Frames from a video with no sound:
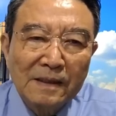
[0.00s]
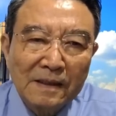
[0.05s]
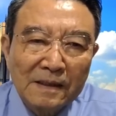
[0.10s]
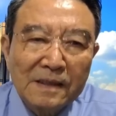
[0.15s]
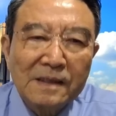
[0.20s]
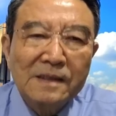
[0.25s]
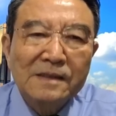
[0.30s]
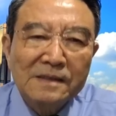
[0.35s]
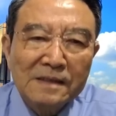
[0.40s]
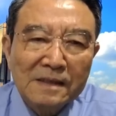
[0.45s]

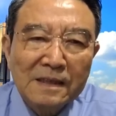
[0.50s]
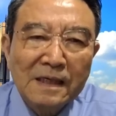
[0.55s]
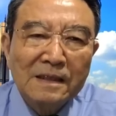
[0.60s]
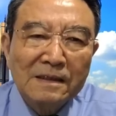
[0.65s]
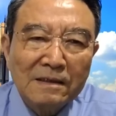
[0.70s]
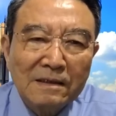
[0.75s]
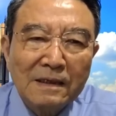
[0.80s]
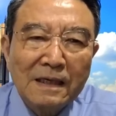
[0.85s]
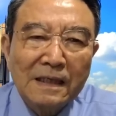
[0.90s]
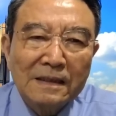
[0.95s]
큰일 날
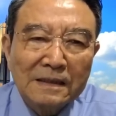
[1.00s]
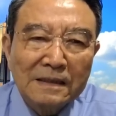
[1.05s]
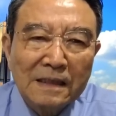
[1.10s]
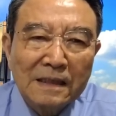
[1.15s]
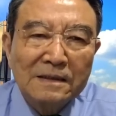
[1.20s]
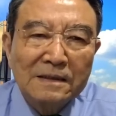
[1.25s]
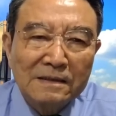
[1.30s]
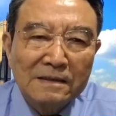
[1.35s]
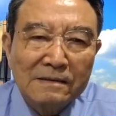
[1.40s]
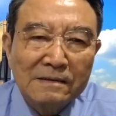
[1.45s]
것
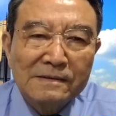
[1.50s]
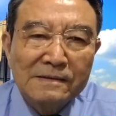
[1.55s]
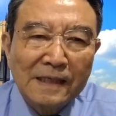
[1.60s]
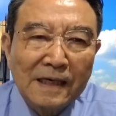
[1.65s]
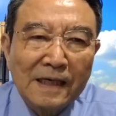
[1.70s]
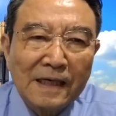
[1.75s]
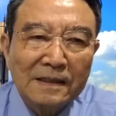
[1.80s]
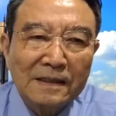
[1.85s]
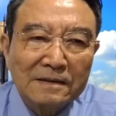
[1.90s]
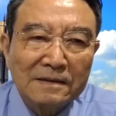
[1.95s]
같다는 그런
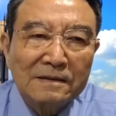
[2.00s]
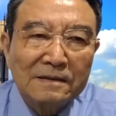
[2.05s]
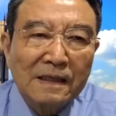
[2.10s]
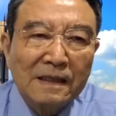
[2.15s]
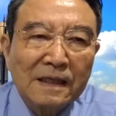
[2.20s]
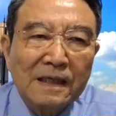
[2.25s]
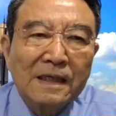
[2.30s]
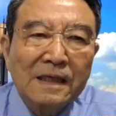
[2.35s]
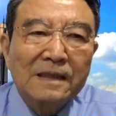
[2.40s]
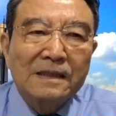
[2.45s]
생각이 있는데
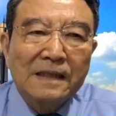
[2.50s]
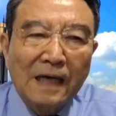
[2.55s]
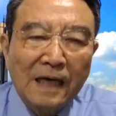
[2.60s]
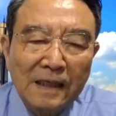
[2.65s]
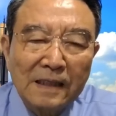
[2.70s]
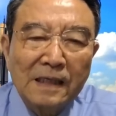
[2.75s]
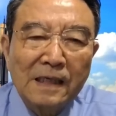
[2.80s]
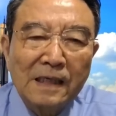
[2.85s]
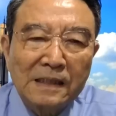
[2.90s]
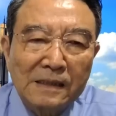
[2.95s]

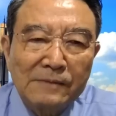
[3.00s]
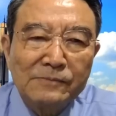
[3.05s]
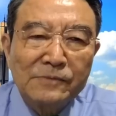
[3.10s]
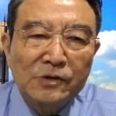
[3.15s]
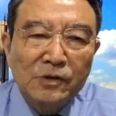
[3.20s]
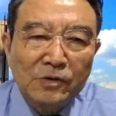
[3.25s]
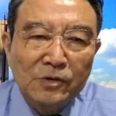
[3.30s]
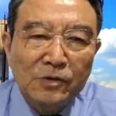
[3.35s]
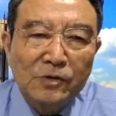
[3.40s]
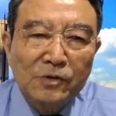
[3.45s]
다행히
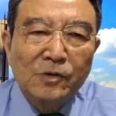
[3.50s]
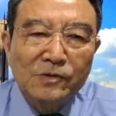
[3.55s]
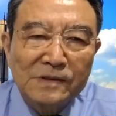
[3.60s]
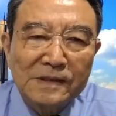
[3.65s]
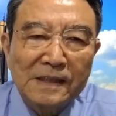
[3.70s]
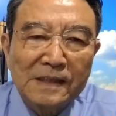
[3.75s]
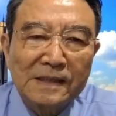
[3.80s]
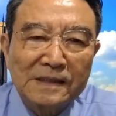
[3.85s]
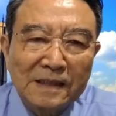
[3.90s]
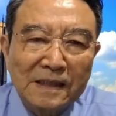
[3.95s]
김정인
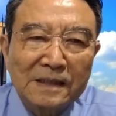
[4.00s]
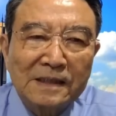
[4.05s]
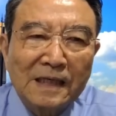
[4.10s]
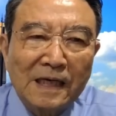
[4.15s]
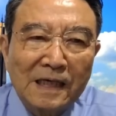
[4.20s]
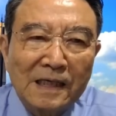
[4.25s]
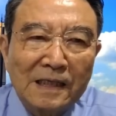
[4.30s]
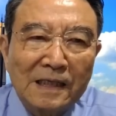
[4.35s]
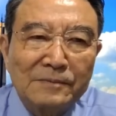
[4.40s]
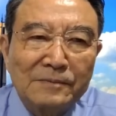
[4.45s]
혼자니까
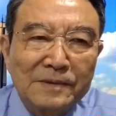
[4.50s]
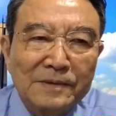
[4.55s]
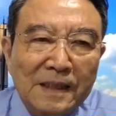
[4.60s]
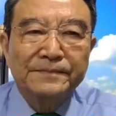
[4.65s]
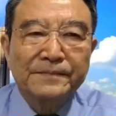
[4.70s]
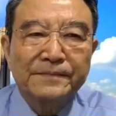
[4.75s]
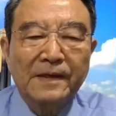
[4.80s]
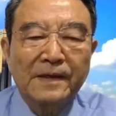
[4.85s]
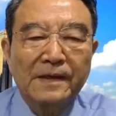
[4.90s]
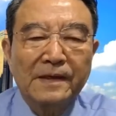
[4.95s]

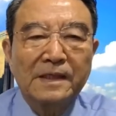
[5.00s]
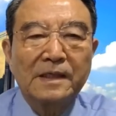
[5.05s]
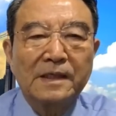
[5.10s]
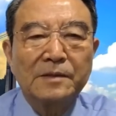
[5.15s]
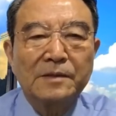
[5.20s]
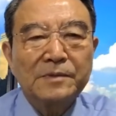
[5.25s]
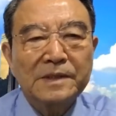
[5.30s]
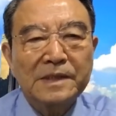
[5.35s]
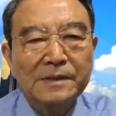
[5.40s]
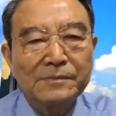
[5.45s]
다행입니다.
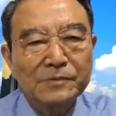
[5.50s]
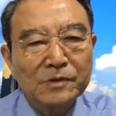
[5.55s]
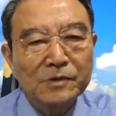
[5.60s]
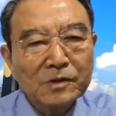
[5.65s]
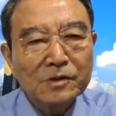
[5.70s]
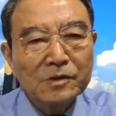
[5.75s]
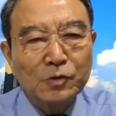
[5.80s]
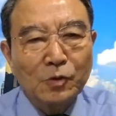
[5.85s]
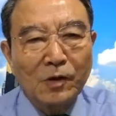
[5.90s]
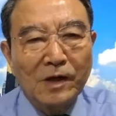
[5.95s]
여러분
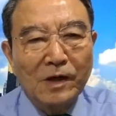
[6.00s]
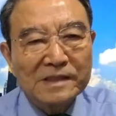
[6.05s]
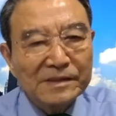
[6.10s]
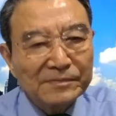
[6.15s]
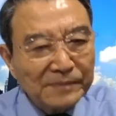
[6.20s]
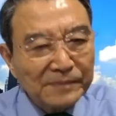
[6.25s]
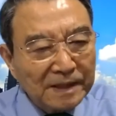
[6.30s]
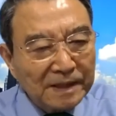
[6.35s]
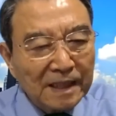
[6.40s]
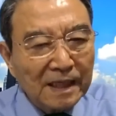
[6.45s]
김정인
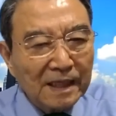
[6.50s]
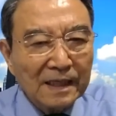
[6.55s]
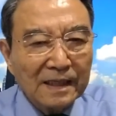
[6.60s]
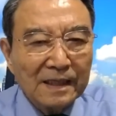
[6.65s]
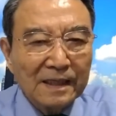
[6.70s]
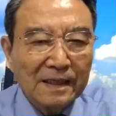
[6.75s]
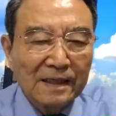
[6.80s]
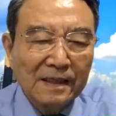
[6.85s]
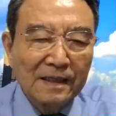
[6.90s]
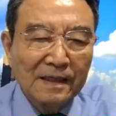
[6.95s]
좋아하십니까?
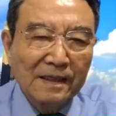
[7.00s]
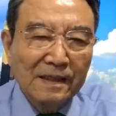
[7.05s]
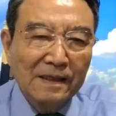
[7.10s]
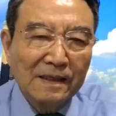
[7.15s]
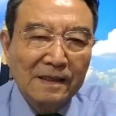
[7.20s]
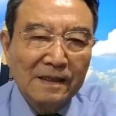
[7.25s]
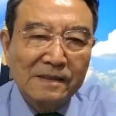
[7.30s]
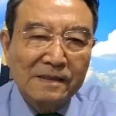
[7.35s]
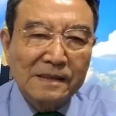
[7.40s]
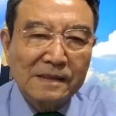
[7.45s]

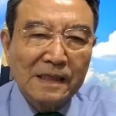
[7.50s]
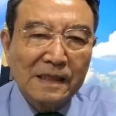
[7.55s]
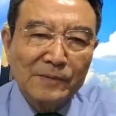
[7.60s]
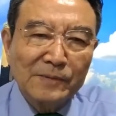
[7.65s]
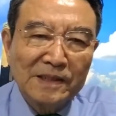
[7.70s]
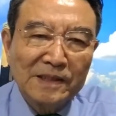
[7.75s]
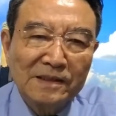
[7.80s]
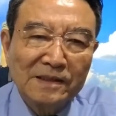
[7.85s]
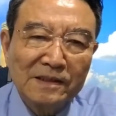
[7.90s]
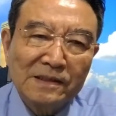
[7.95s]
그
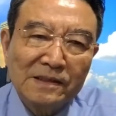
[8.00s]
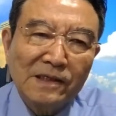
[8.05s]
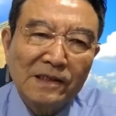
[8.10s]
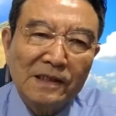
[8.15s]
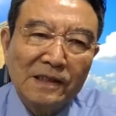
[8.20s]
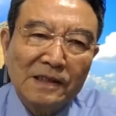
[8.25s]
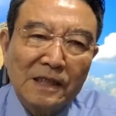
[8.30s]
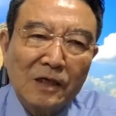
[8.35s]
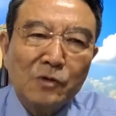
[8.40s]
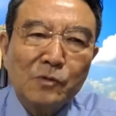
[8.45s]
사람이 능력이
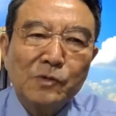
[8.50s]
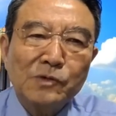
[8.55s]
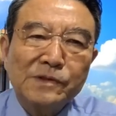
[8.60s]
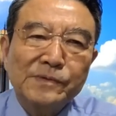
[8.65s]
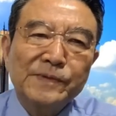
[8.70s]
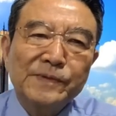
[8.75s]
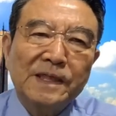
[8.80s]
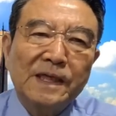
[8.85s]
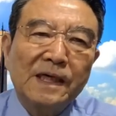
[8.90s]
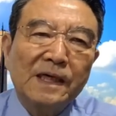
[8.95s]
있다고
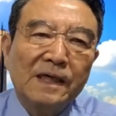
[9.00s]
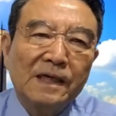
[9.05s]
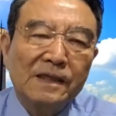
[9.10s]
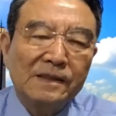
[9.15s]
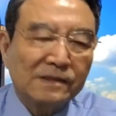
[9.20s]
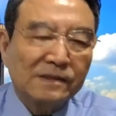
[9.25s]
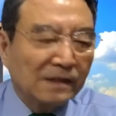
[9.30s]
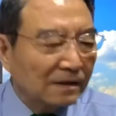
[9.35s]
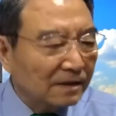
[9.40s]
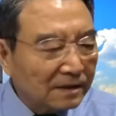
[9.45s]
보십니까?
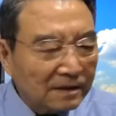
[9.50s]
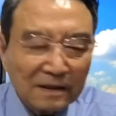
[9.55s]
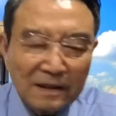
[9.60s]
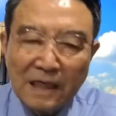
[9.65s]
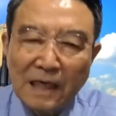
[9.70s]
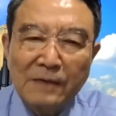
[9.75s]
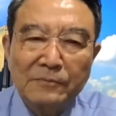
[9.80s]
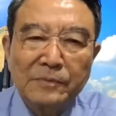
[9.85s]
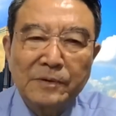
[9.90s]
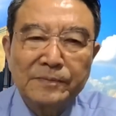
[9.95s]
저는
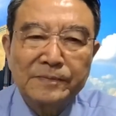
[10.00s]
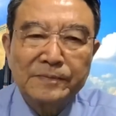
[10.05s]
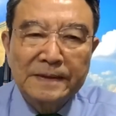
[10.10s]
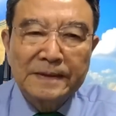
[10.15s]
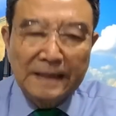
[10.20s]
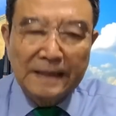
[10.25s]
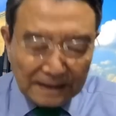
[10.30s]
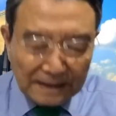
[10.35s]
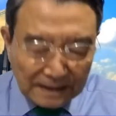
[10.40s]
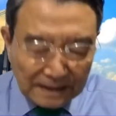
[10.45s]
그렇게 안 봅니다.